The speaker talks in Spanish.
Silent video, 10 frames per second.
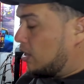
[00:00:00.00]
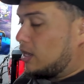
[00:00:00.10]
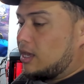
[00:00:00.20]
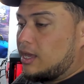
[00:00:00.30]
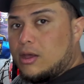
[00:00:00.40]

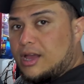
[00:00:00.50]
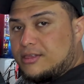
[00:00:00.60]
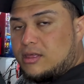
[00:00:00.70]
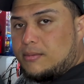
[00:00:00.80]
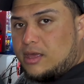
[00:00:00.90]

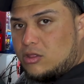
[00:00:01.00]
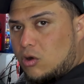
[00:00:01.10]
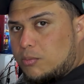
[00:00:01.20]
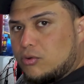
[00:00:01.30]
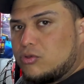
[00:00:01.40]
HDMI eh,
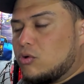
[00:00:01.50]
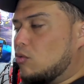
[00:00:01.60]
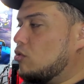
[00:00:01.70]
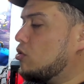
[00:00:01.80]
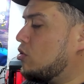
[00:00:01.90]

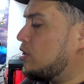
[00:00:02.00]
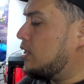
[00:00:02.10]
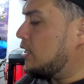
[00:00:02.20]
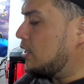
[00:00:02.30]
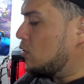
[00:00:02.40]
2.1
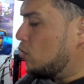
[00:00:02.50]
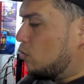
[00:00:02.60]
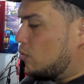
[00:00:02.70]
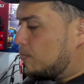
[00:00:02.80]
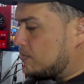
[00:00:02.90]
y
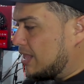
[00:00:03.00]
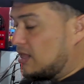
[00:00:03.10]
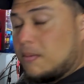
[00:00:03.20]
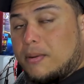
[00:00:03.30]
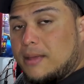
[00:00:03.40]
un
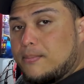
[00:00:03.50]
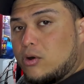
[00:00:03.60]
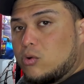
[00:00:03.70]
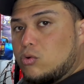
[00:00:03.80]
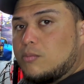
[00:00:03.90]
Display
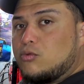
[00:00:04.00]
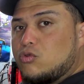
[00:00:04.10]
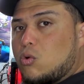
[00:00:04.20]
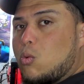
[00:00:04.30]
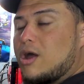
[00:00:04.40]

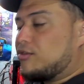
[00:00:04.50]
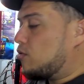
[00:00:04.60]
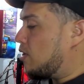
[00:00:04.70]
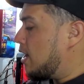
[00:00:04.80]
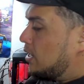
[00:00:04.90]

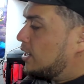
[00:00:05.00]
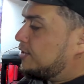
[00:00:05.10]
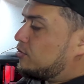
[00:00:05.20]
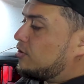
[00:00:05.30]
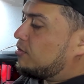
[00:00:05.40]
1.4A.
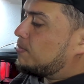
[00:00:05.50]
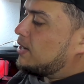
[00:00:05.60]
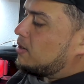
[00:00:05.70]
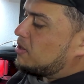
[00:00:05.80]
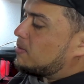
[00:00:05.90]
Esto es
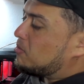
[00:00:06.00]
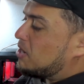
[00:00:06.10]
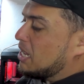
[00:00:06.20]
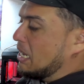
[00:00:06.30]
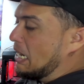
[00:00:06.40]
para, digamos,
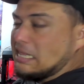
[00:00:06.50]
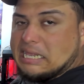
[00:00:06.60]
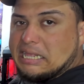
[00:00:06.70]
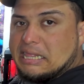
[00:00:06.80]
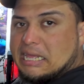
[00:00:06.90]
las
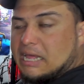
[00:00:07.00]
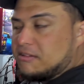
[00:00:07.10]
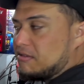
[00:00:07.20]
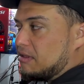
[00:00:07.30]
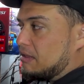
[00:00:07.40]

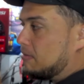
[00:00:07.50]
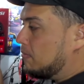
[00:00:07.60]
características eh,